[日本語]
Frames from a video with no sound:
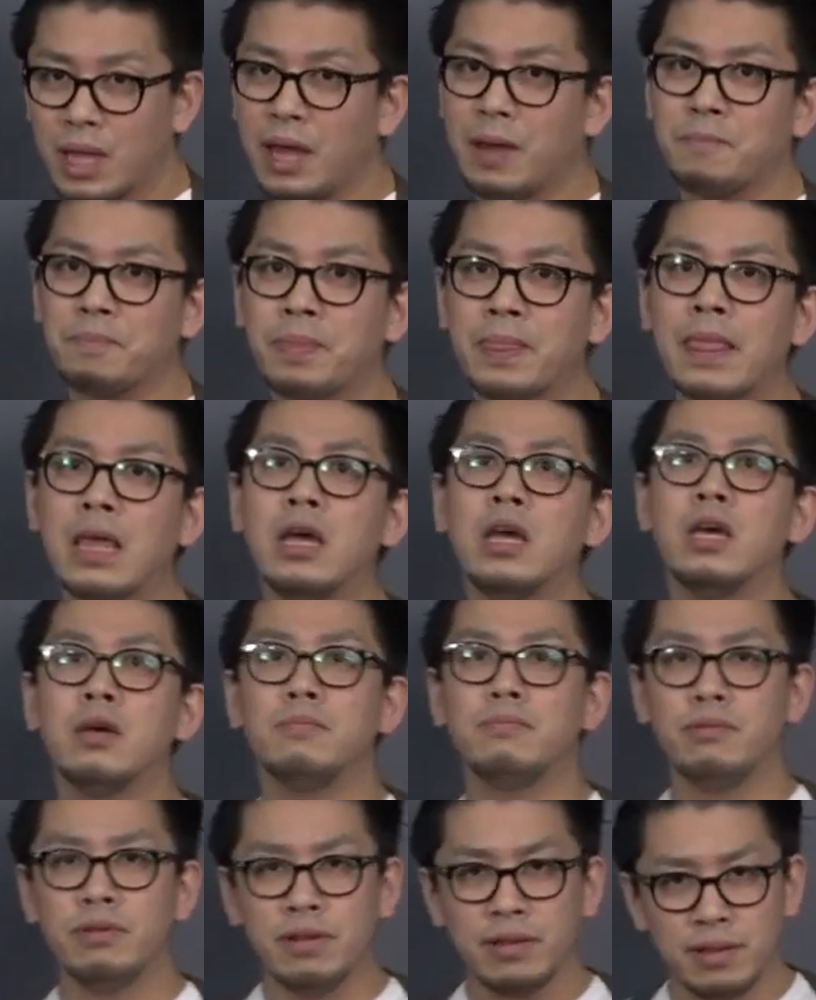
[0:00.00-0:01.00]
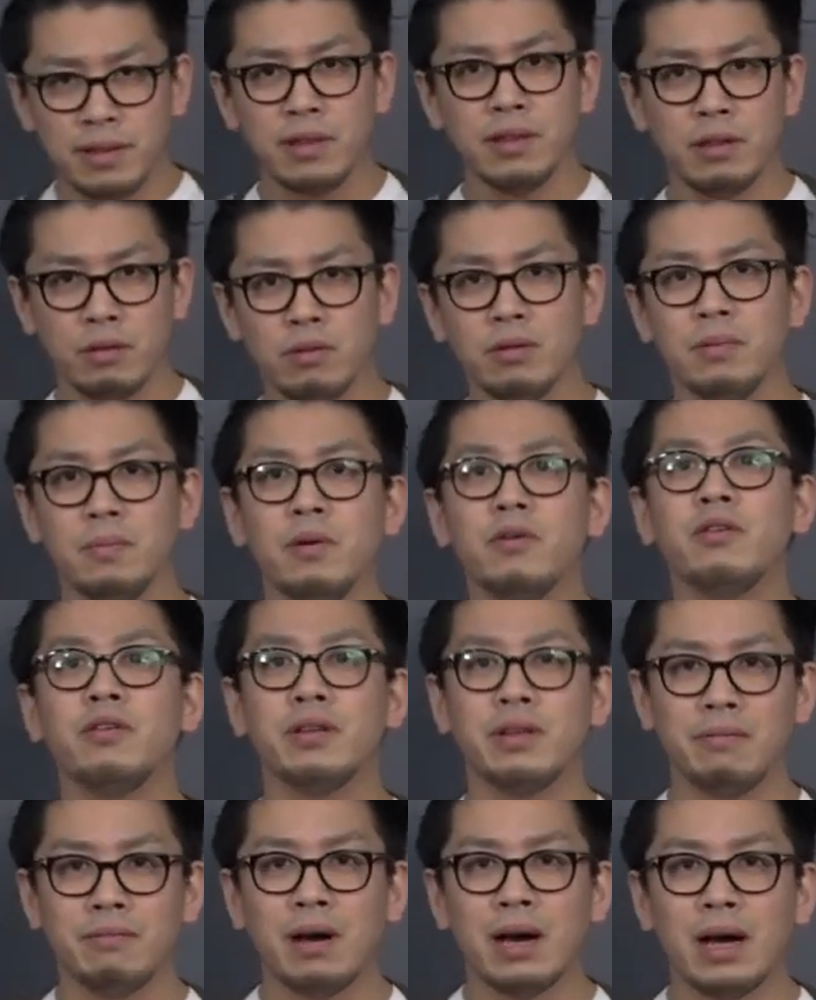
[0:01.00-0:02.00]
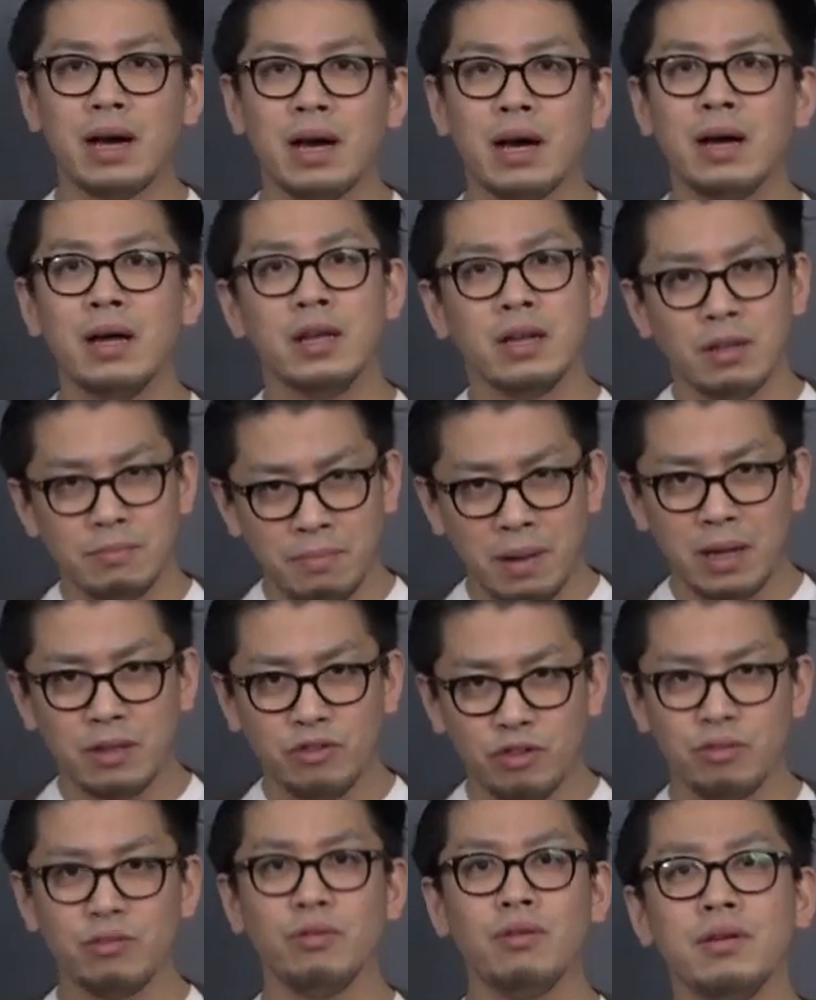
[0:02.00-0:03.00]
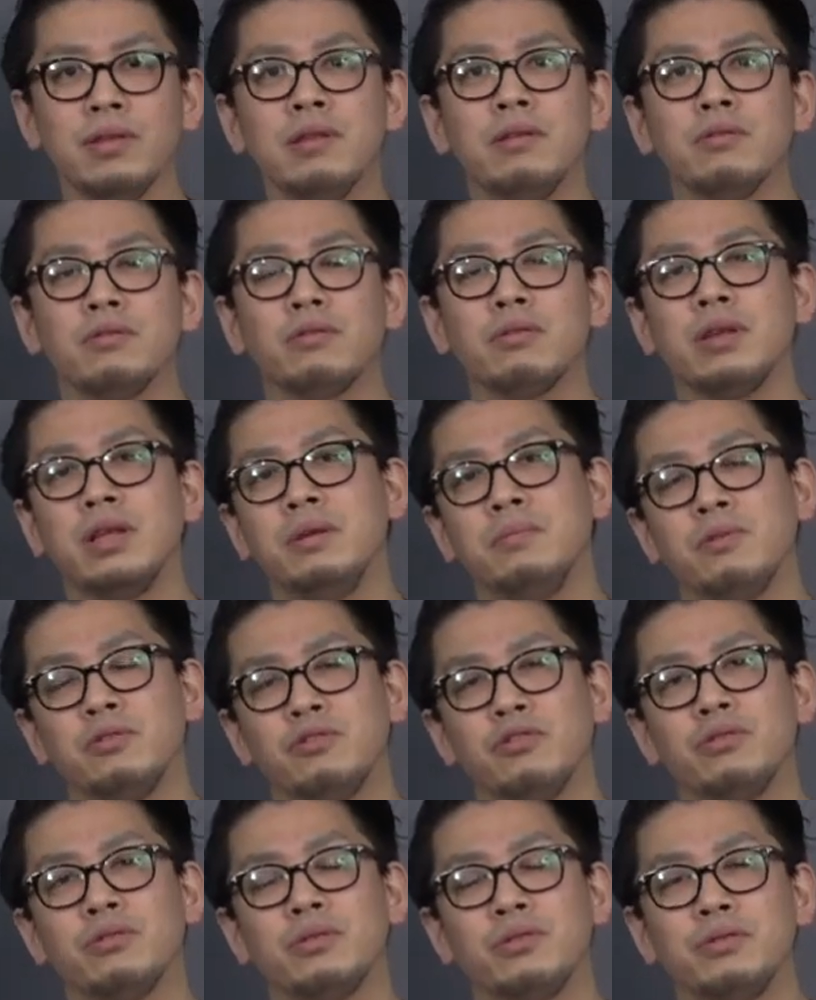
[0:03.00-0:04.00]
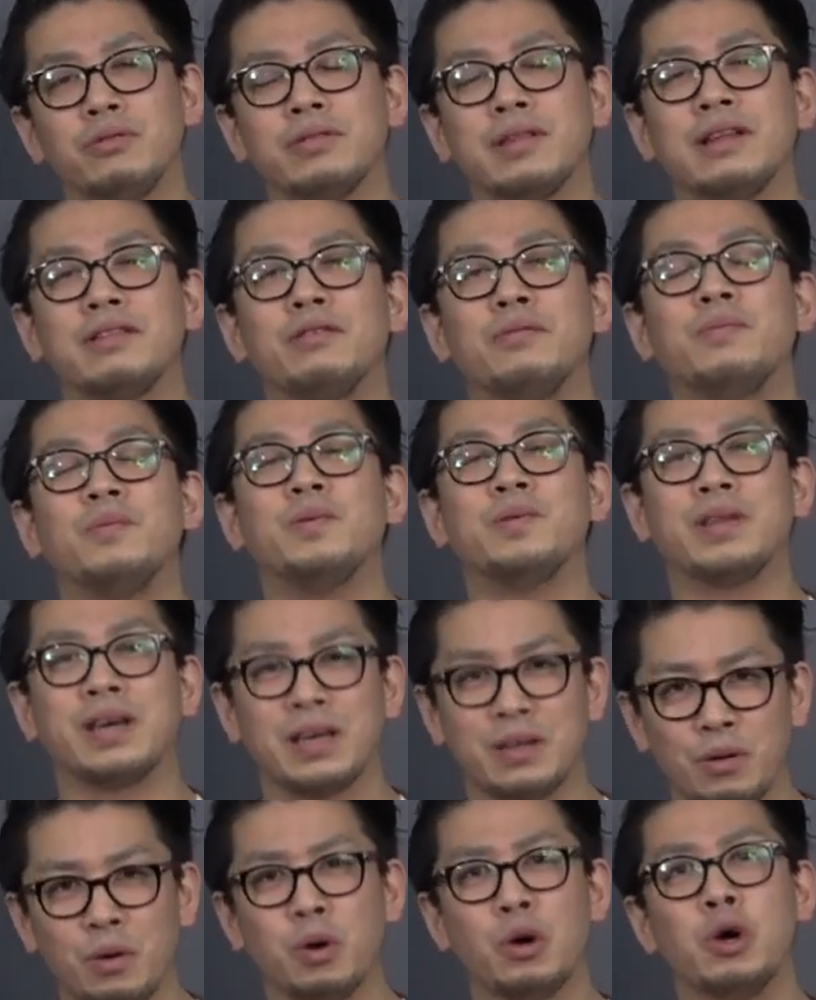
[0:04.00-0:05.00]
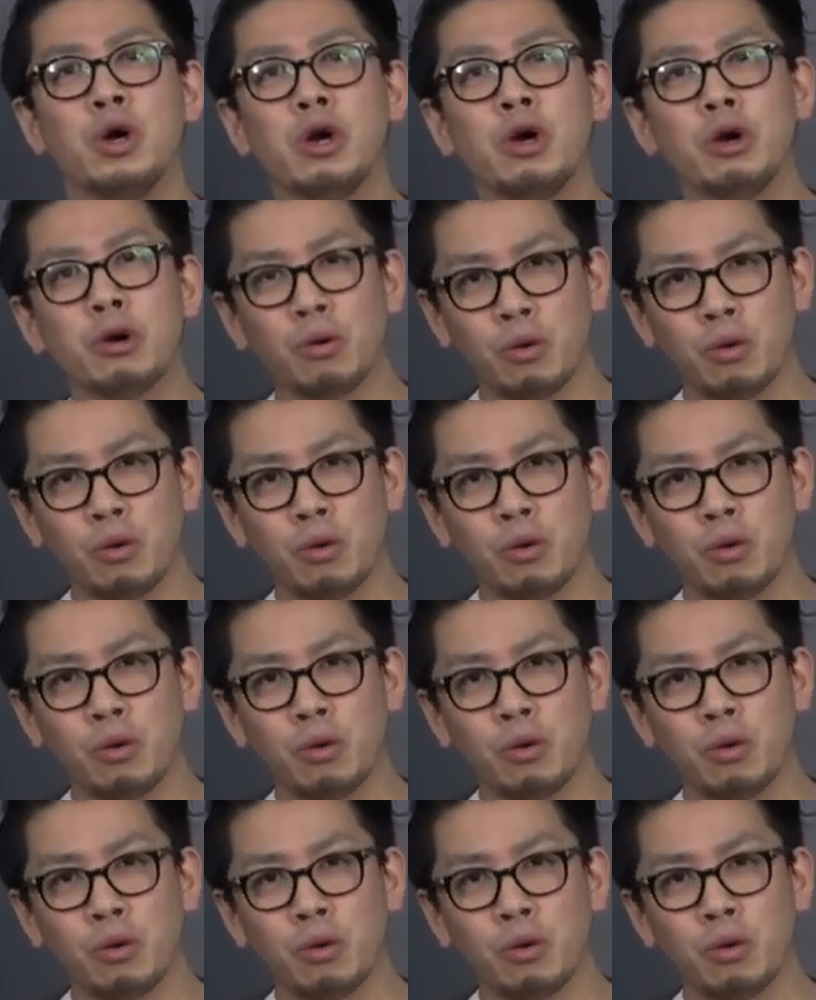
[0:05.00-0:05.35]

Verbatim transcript: で物質そのものにはまあ受動衛生の時にもちょっと言ったと思うんだけど